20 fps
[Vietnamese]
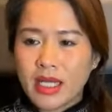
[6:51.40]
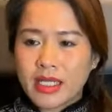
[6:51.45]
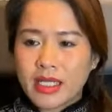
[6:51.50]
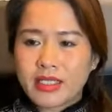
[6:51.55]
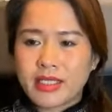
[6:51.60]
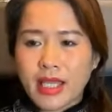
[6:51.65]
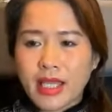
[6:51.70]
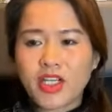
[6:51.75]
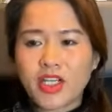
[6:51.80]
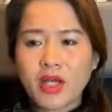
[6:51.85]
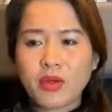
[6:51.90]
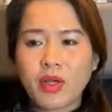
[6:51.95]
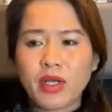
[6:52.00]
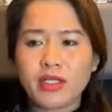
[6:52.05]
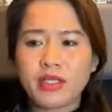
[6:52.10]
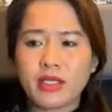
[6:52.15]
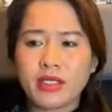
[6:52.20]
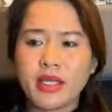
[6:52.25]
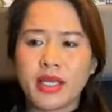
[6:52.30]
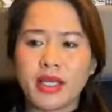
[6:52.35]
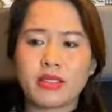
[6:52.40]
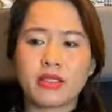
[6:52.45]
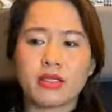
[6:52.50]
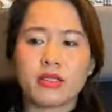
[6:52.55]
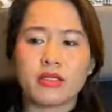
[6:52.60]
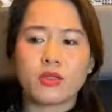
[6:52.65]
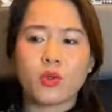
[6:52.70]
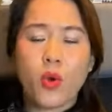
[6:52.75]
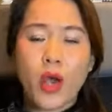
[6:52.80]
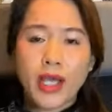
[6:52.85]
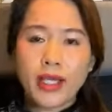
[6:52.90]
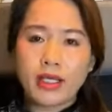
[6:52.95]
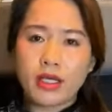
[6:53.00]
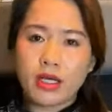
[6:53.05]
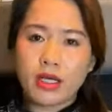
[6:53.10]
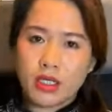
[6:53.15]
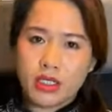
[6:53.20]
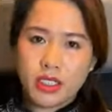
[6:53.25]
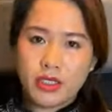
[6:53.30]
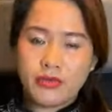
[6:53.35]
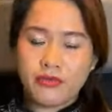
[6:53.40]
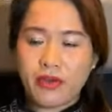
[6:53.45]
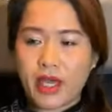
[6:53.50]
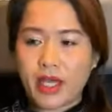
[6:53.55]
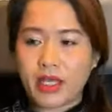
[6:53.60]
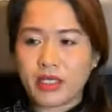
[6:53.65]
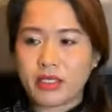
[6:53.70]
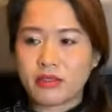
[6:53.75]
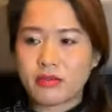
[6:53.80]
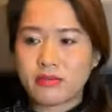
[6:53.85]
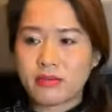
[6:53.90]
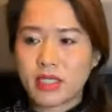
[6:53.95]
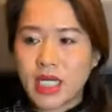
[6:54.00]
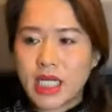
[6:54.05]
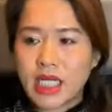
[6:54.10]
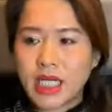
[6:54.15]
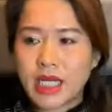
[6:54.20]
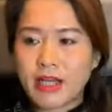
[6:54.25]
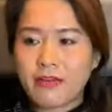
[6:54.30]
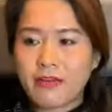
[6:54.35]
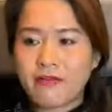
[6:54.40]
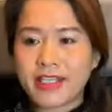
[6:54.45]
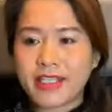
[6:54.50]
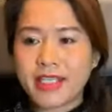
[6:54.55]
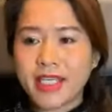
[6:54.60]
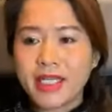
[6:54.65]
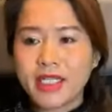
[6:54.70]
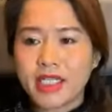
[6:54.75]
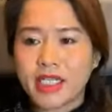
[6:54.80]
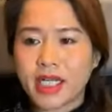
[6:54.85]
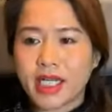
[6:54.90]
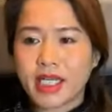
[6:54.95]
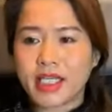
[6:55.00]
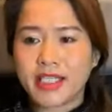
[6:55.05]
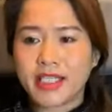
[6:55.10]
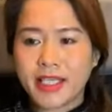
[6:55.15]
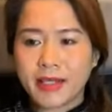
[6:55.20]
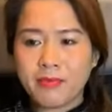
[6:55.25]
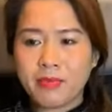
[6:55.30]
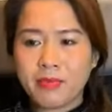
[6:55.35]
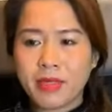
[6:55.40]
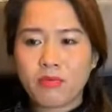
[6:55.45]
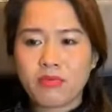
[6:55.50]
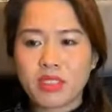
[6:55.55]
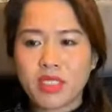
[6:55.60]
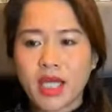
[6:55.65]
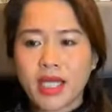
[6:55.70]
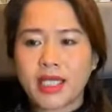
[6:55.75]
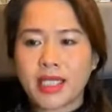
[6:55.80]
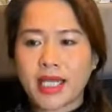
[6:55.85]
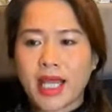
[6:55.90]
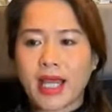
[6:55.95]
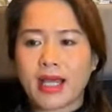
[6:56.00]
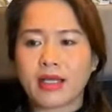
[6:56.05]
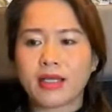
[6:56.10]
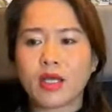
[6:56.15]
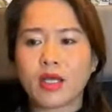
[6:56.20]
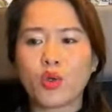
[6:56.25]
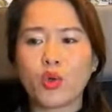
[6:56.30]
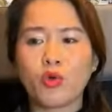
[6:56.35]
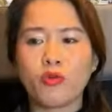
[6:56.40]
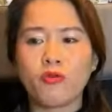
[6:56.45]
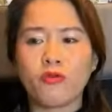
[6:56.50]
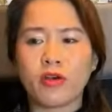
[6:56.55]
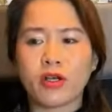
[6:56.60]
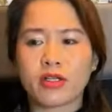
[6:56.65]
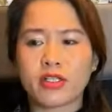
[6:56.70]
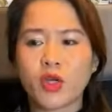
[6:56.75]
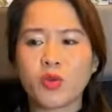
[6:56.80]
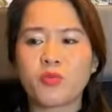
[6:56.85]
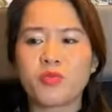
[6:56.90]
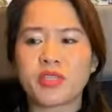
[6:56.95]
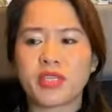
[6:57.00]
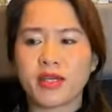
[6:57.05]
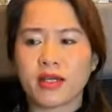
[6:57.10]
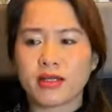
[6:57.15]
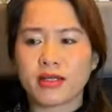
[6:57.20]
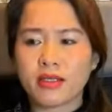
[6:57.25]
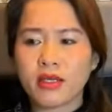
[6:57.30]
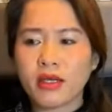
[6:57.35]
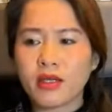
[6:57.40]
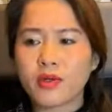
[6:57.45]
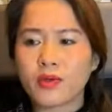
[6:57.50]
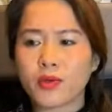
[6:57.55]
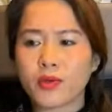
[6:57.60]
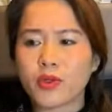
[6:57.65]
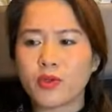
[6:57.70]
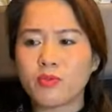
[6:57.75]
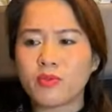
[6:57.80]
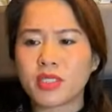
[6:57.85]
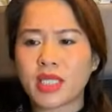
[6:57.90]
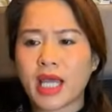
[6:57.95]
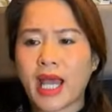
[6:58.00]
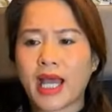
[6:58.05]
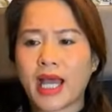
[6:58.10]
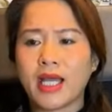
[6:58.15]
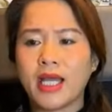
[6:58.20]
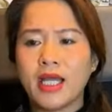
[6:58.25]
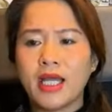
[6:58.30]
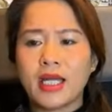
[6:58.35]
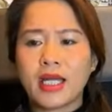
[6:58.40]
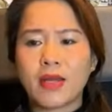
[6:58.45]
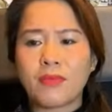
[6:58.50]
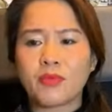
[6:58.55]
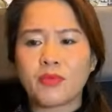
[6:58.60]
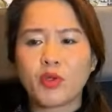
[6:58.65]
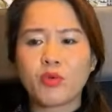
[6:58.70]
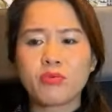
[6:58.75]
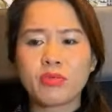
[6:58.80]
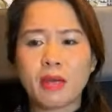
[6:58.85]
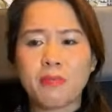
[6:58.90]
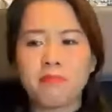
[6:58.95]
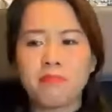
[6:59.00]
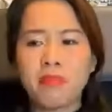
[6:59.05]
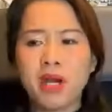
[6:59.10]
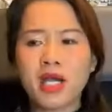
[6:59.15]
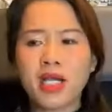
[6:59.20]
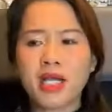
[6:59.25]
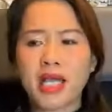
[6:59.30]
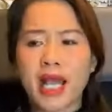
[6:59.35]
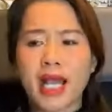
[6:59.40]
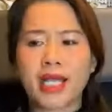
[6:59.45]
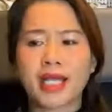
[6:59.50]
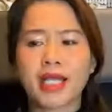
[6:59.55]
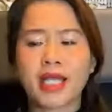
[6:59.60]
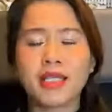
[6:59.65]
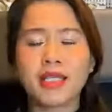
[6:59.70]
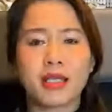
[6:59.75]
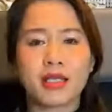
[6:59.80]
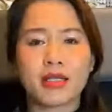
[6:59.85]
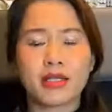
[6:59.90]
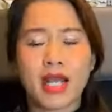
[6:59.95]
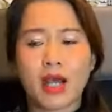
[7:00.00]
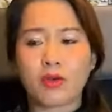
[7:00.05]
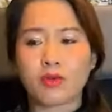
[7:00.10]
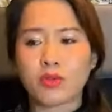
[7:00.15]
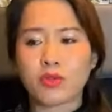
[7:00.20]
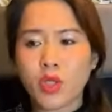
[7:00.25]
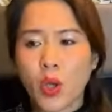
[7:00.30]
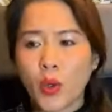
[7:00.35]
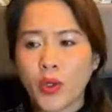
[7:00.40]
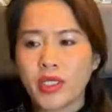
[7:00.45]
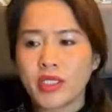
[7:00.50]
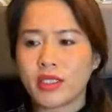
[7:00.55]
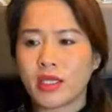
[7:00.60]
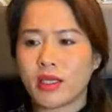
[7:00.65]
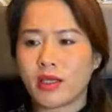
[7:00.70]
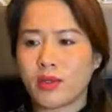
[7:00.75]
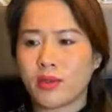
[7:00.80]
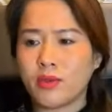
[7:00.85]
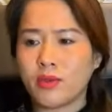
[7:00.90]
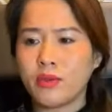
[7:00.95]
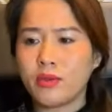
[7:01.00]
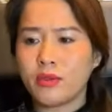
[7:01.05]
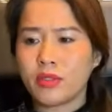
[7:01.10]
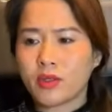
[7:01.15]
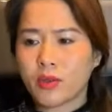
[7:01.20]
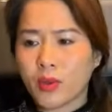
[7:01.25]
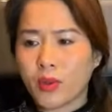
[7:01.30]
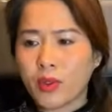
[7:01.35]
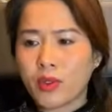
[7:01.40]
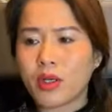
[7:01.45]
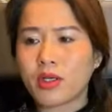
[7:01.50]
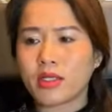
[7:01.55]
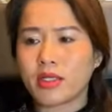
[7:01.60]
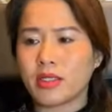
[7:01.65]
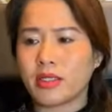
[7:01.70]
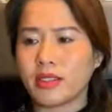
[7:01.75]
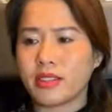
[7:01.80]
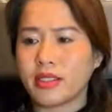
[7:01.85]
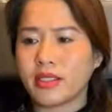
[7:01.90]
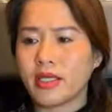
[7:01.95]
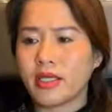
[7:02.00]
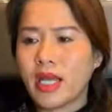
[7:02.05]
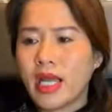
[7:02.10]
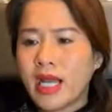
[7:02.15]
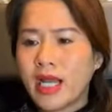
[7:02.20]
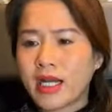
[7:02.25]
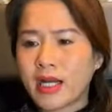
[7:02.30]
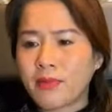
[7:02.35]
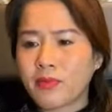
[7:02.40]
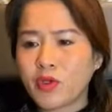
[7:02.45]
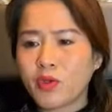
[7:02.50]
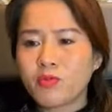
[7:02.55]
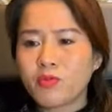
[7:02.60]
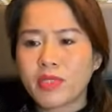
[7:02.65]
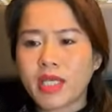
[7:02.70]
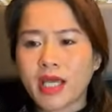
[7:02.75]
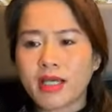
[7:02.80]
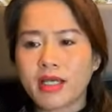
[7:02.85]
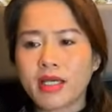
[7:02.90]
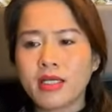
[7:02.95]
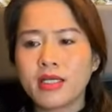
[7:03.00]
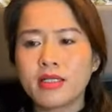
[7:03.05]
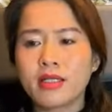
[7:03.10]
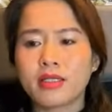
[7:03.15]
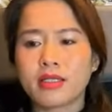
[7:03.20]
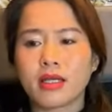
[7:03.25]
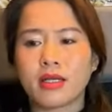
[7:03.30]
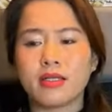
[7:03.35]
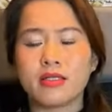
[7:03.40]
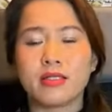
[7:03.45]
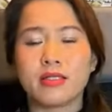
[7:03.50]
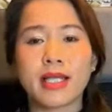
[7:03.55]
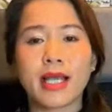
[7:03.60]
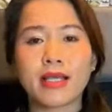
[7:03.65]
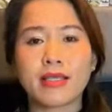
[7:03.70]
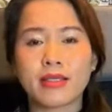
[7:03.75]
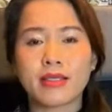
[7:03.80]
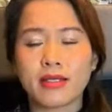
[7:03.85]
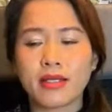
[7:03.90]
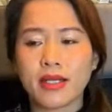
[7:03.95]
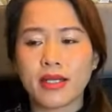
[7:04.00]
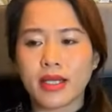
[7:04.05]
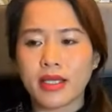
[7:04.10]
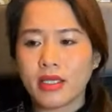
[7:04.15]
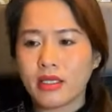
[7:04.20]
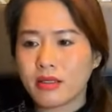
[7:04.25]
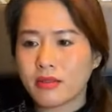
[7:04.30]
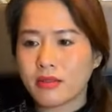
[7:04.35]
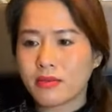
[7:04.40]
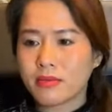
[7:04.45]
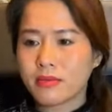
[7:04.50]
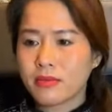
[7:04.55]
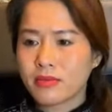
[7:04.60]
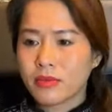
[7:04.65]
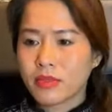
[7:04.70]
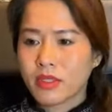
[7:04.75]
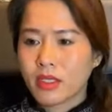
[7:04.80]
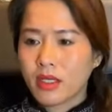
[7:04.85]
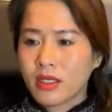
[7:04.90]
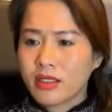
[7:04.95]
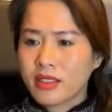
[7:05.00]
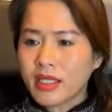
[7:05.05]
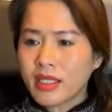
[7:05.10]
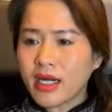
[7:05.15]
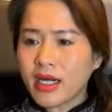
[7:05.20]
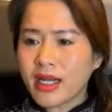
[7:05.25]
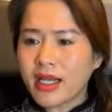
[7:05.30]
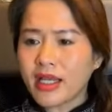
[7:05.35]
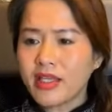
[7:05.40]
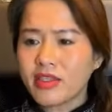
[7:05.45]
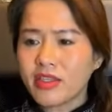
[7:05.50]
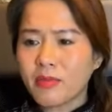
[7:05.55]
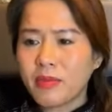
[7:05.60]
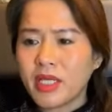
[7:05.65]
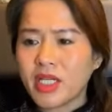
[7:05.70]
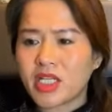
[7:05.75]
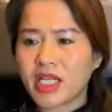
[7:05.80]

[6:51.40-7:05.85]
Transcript: tại sao có những hiện tượng quái gở như vậy là vì chính trị chiếm đóng tất cả các khu vực trong nhận thức của chúng ta làm chúng ta mất cả cái nhân đạo tối thiểu của con người làm chúng ta khước từ các chân lý chân lý cho biết